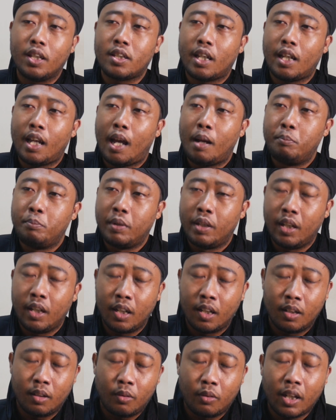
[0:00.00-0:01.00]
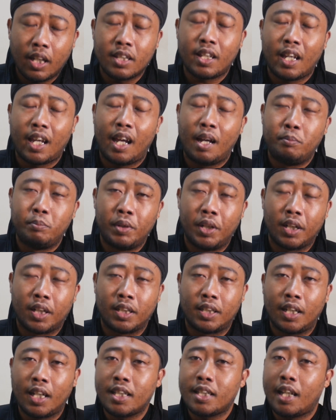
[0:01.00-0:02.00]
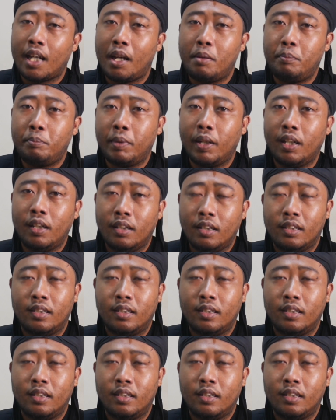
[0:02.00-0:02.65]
saya ambil oke okay, saya ambil ketika saya ambil